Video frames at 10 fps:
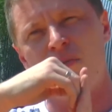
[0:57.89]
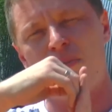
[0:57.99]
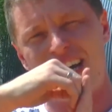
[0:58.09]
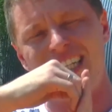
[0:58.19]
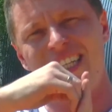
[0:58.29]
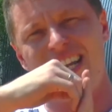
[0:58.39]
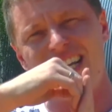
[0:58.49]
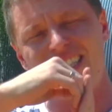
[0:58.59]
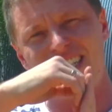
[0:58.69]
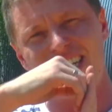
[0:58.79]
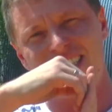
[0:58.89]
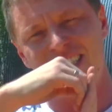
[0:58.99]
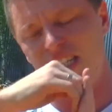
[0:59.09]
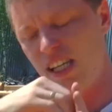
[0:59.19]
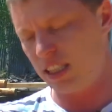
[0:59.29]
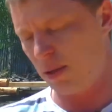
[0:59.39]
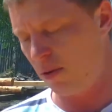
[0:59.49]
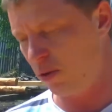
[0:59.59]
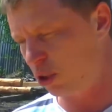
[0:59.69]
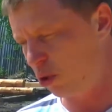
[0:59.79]
пароизоляция к стене
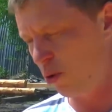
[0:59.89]
самого